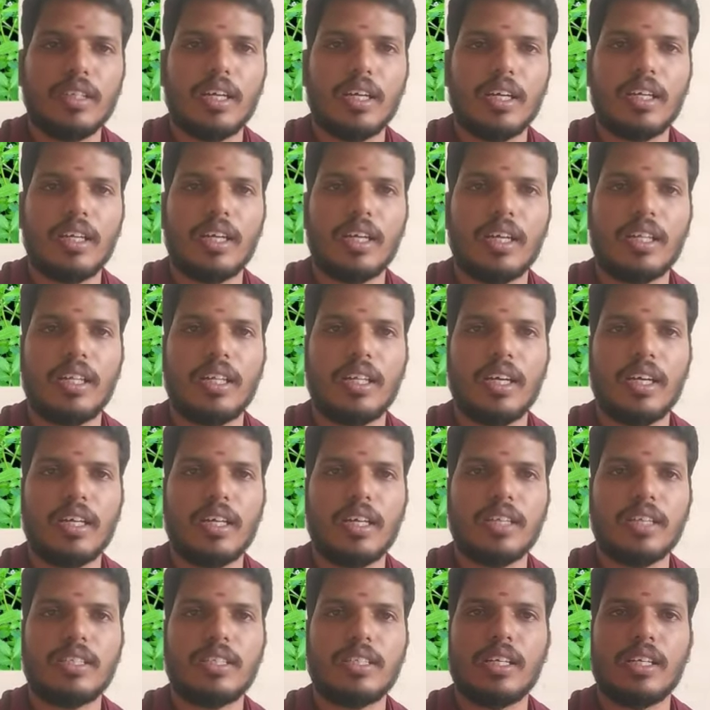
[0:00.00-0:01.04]
ஏன்னா அந்த
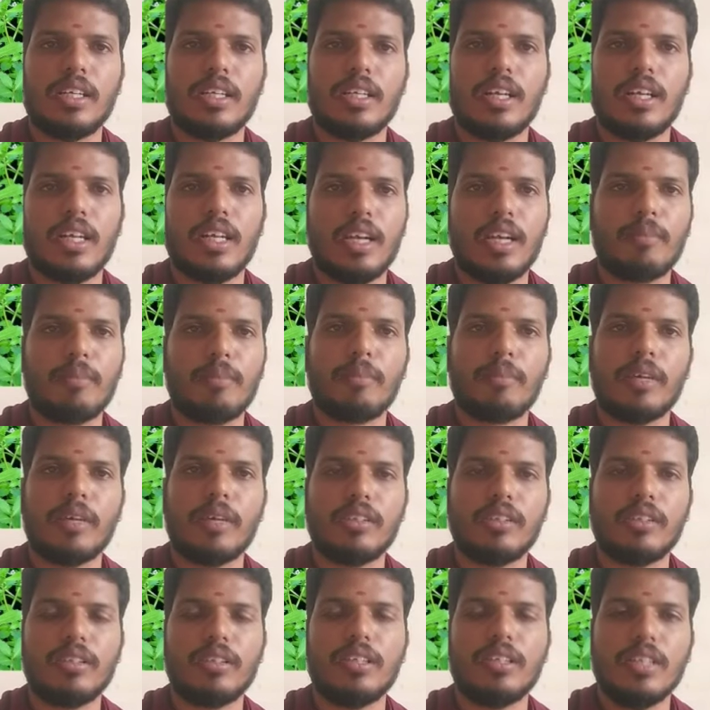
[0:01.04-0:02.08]
எச்சிலெலாம் இல்லாமல்
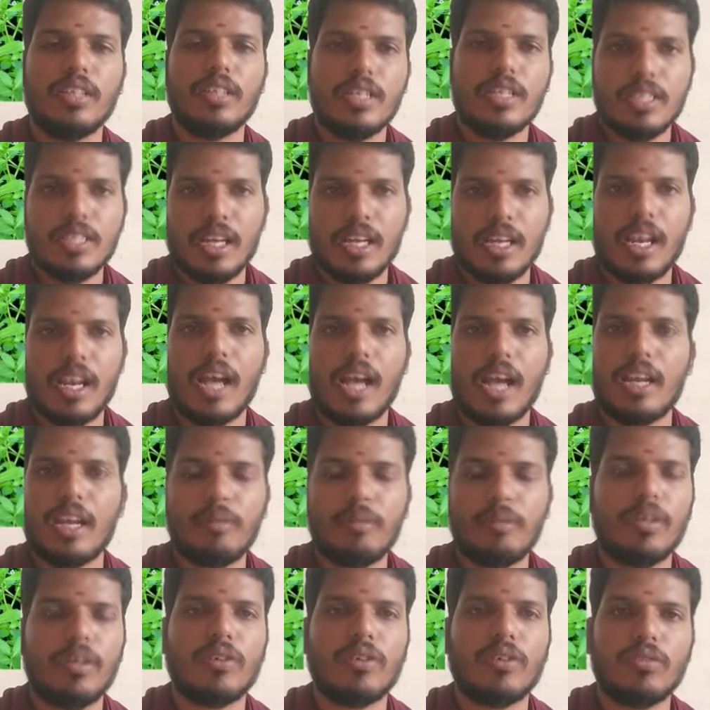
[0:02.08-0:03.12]
பார்த்து நல்லா
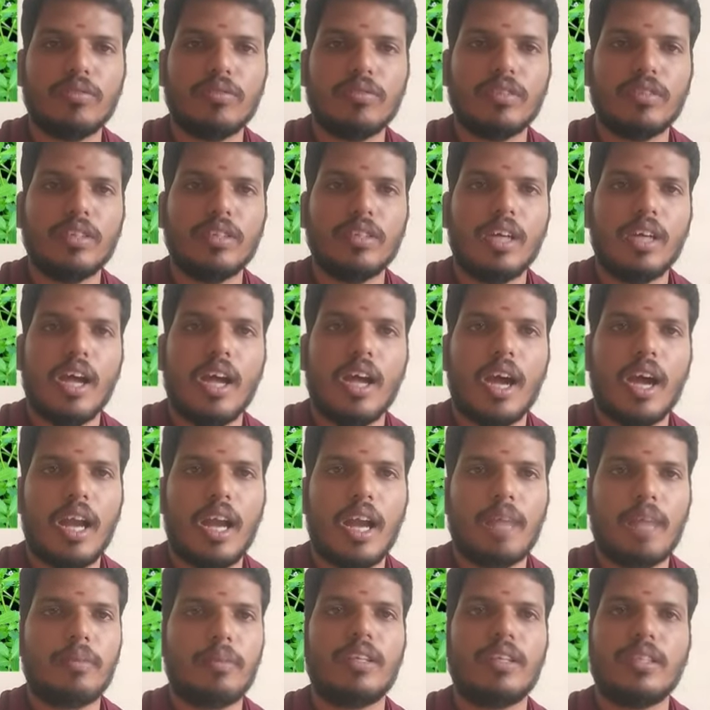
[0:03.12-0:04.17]
அலம்பிடணும்
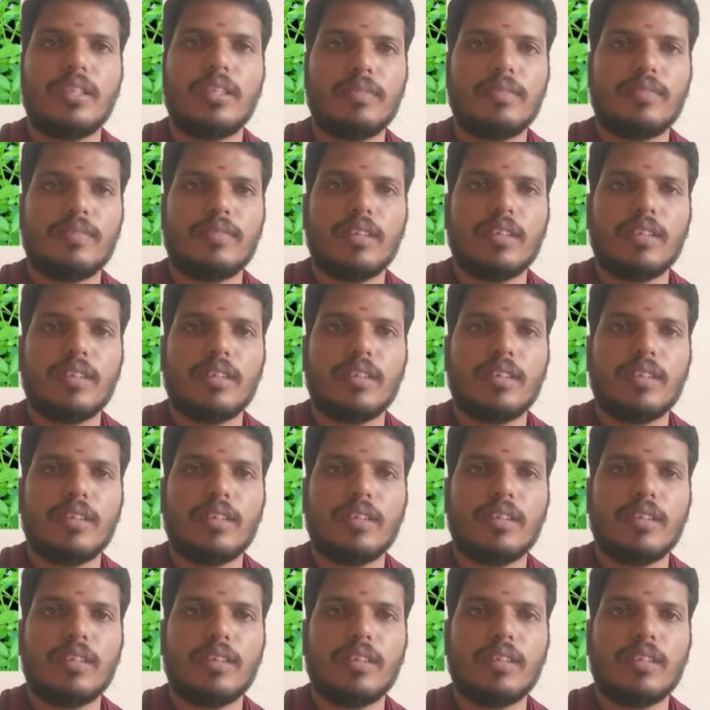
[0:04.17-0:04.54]
அலம்பிட்டு